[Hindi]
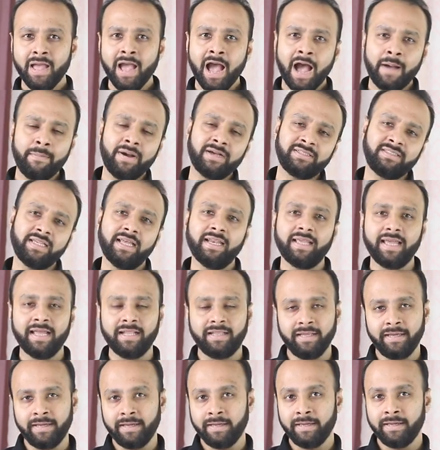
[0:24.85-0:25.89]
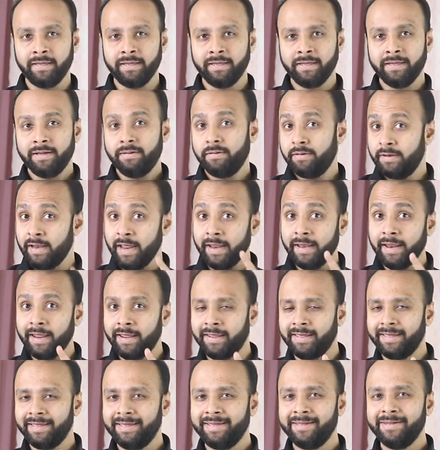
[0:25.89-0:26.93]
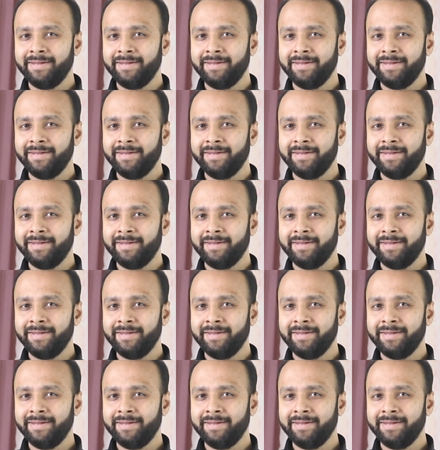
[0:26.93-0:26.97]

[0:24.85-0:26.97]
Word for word: हम अक्सर कहते हैं नहीं नहीं